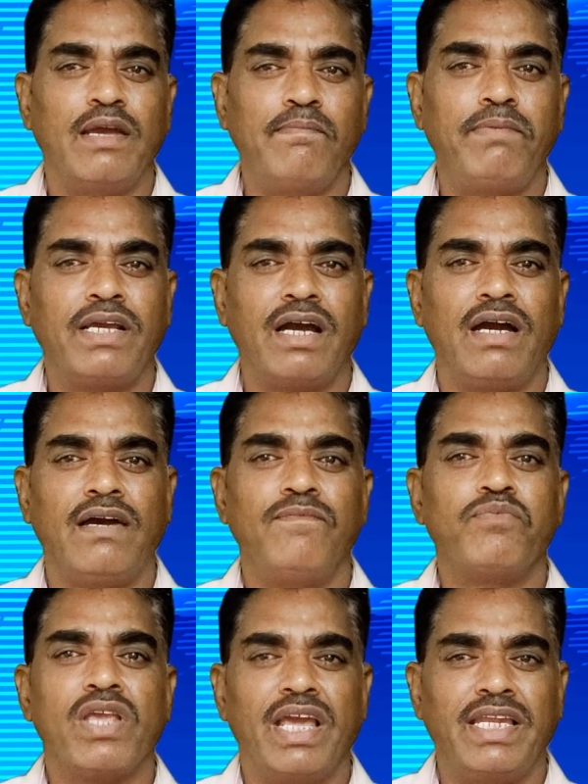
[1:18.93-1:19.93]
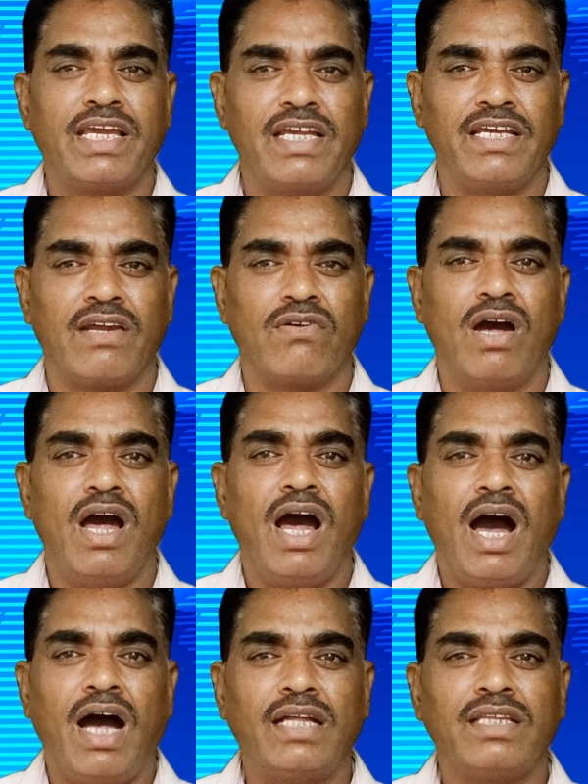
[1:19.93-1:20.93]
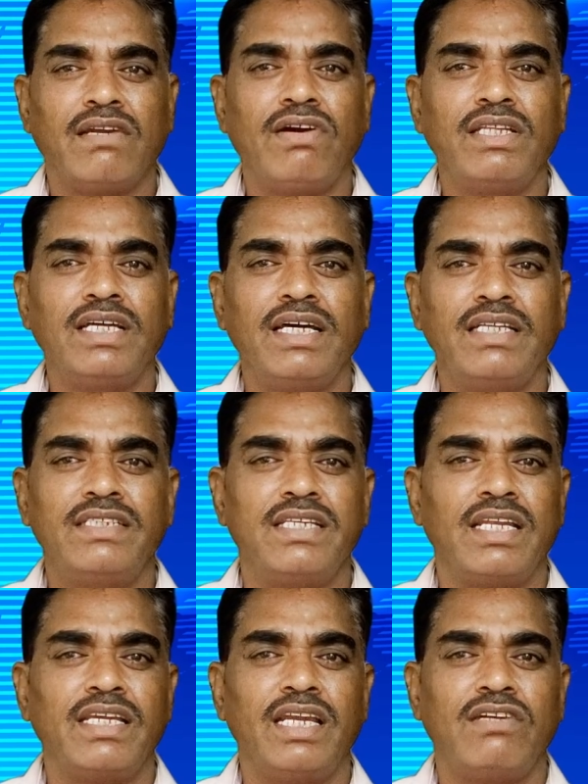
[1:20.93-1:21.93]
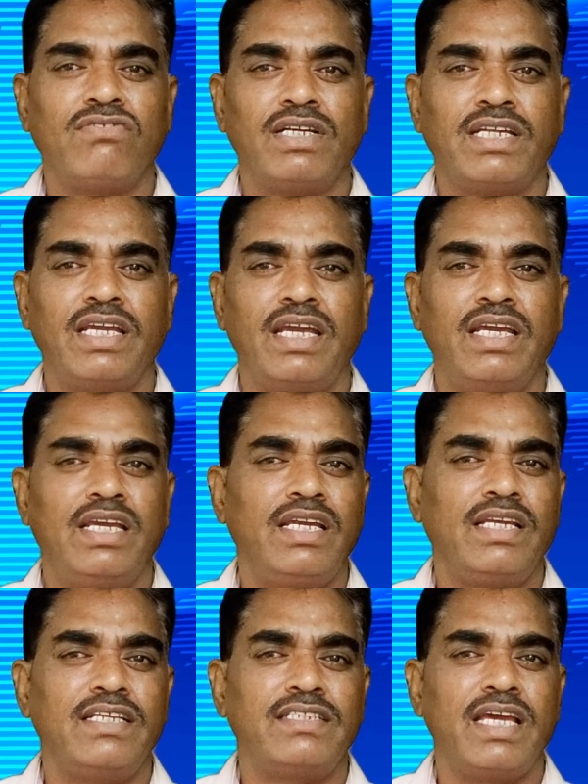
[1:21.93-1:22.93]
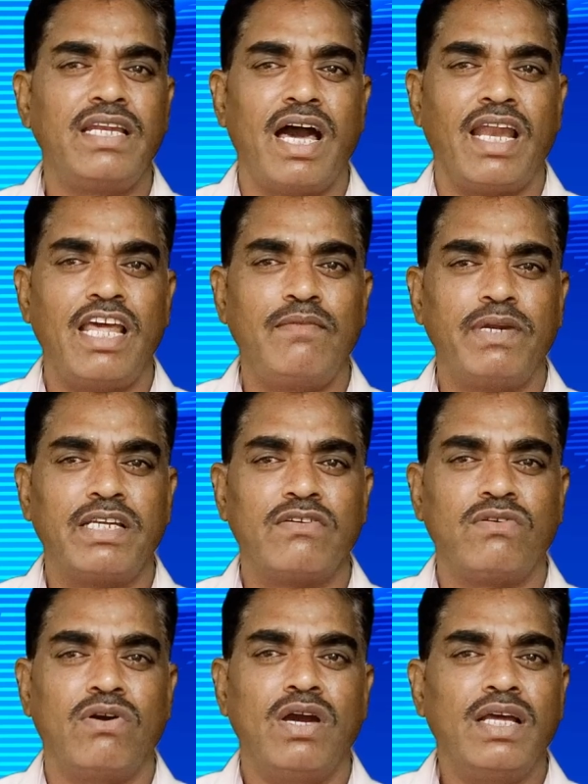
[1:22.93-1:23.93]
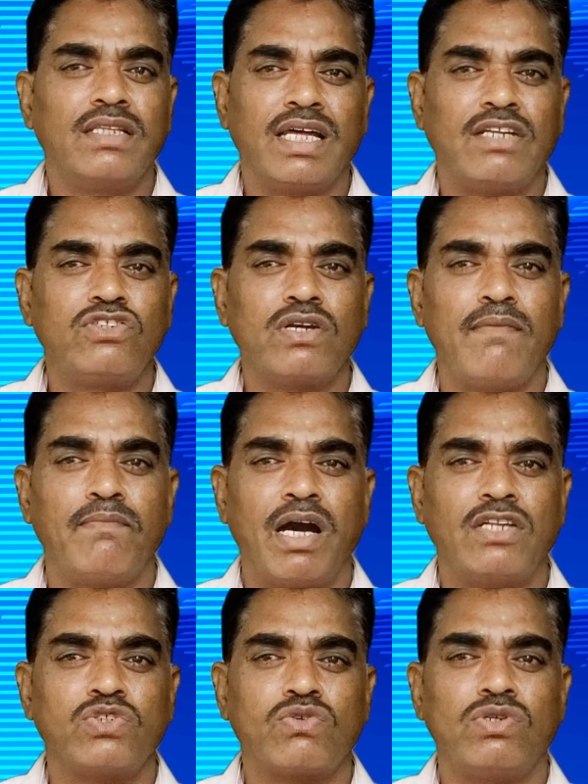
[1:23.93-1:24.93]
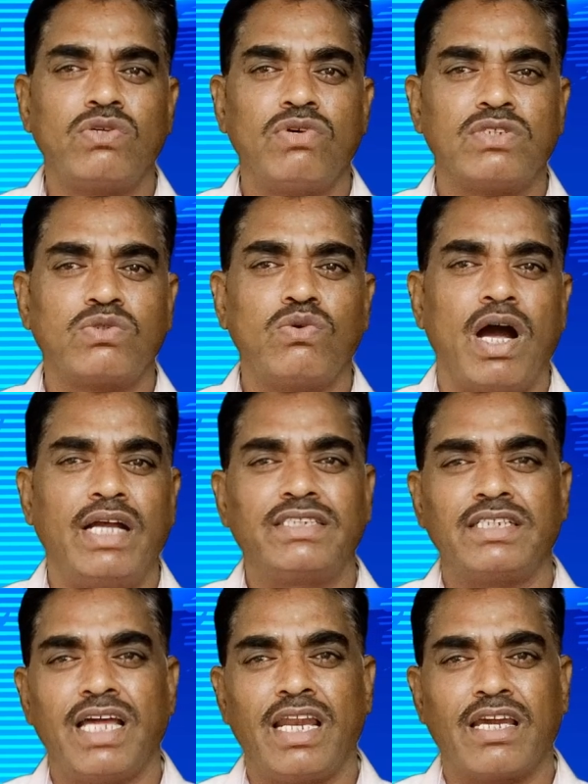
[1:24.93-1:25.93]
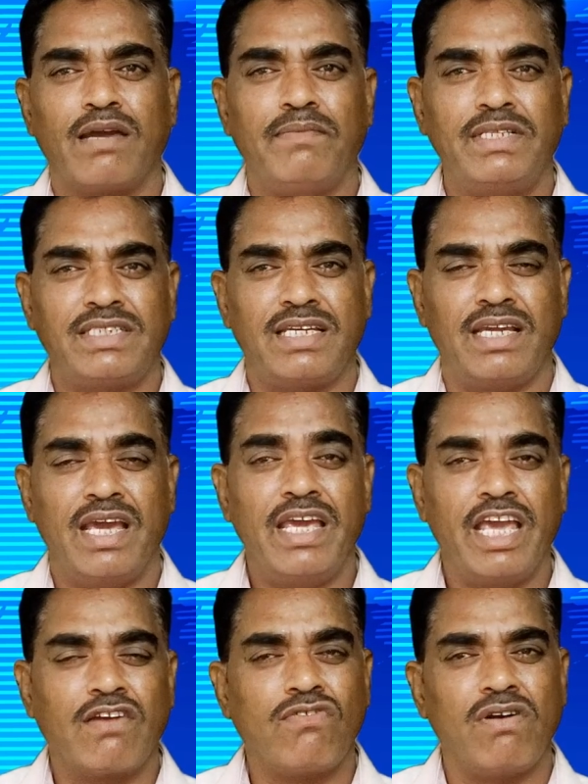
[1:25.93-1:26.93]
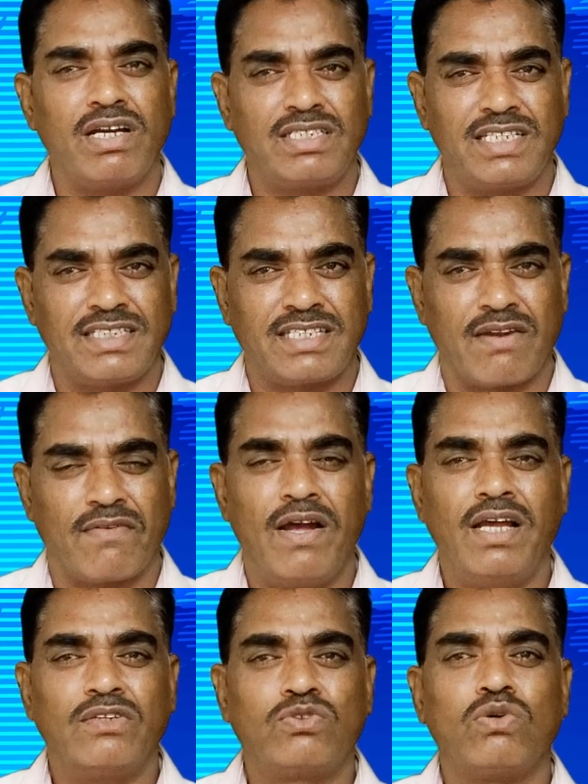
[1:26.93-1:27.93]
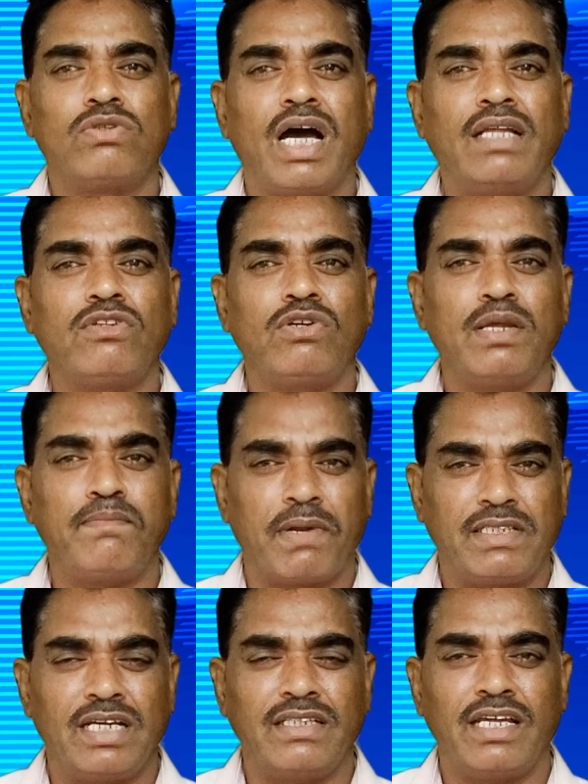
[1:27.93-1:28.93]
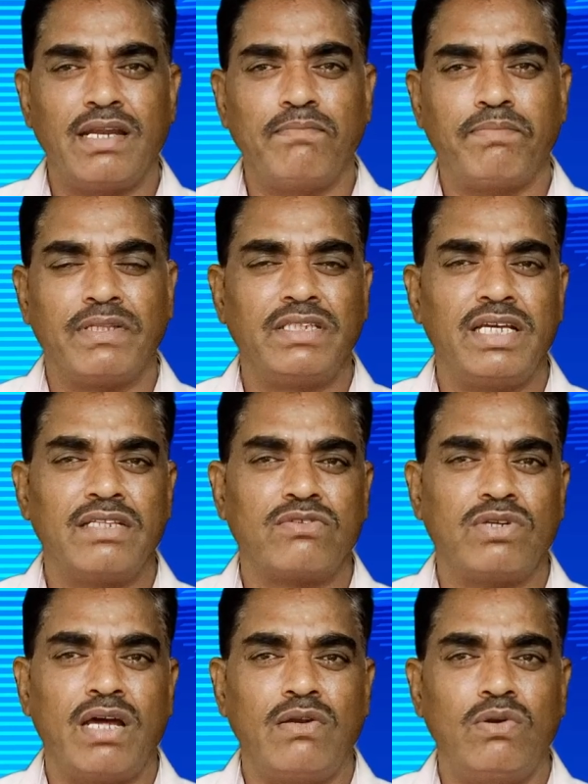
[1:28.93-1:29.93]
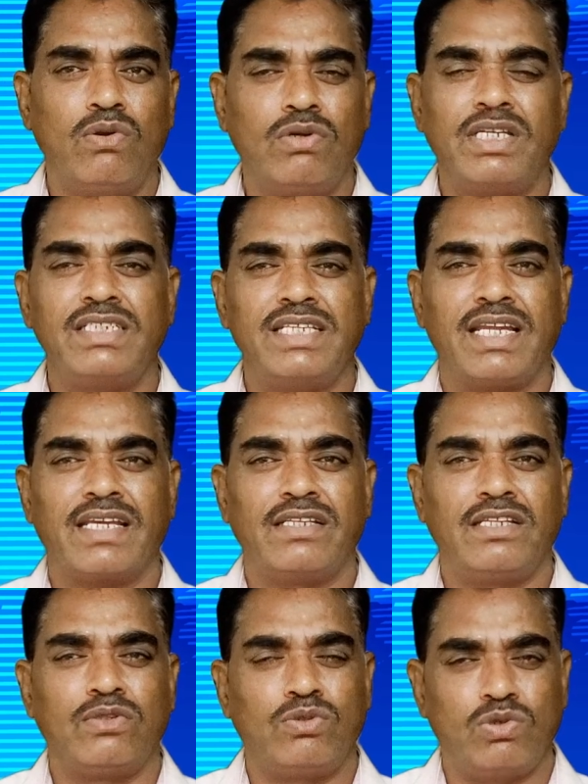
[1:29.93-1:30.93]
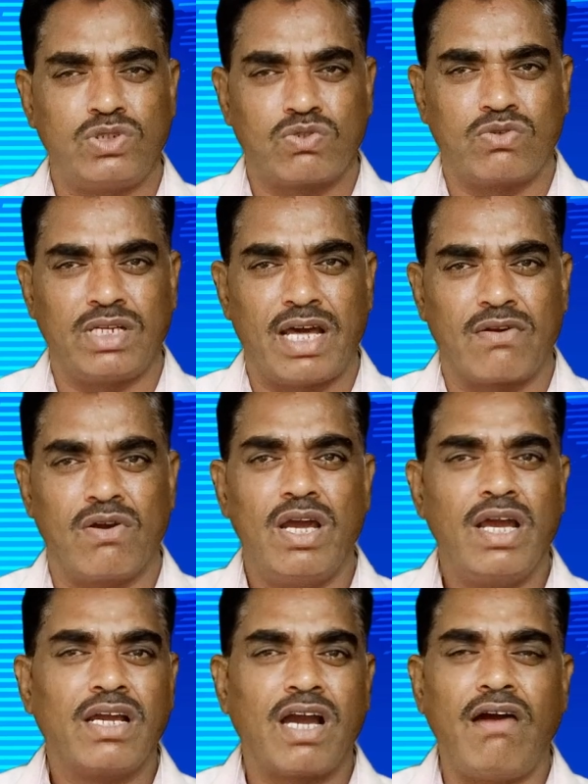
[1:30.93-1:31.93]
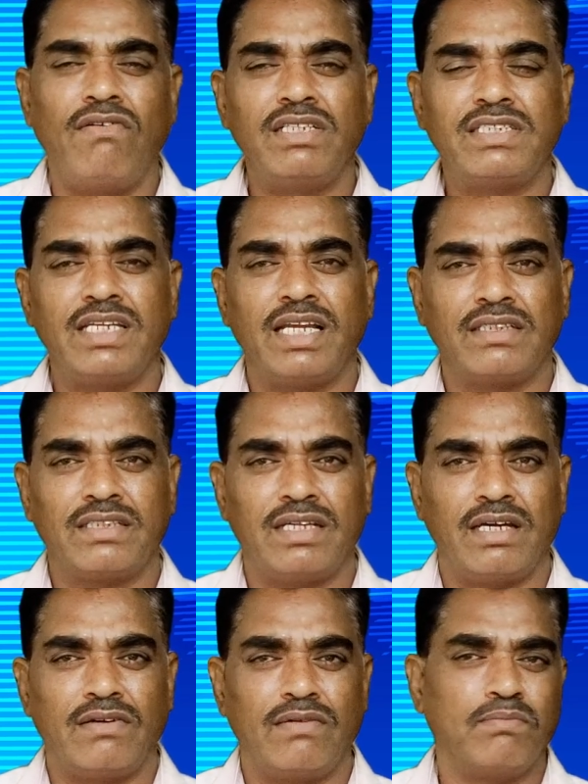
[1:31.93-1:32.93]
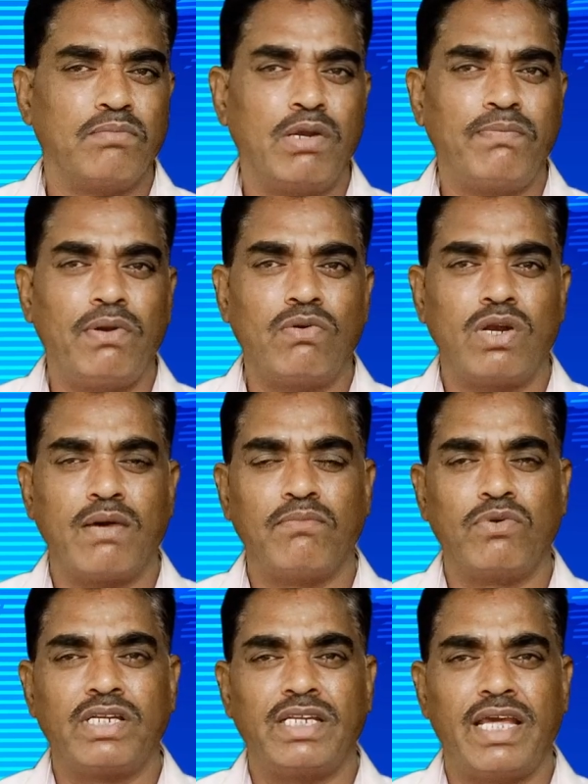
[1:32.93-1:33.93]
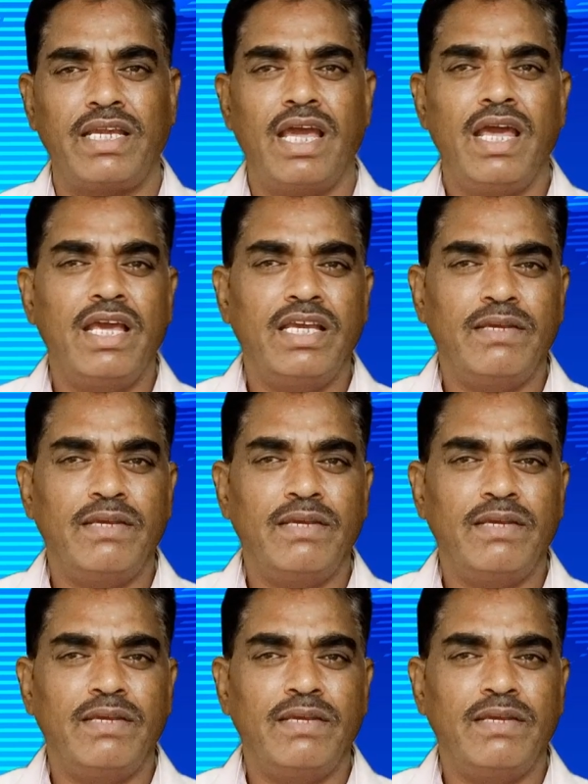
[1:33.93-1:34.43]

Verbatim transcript: ఎంపీగా ఎన్నికయ్యారు ఆ తర్వాత జరిగినటువంటి ఈ డిజైన్ అలైన్మెంట్ ను తరచుగా మార్చుకుంటూ వస్తూ అంచనాలకు మించి ఎక్కువగా చేశారు సో దాంతో ప్రజాధనం పెద్ద ఎత్తున లూటీ జరిగింది దోచుకున్నారు కావలసినంత ముడుపులు కూడా ముట్టినై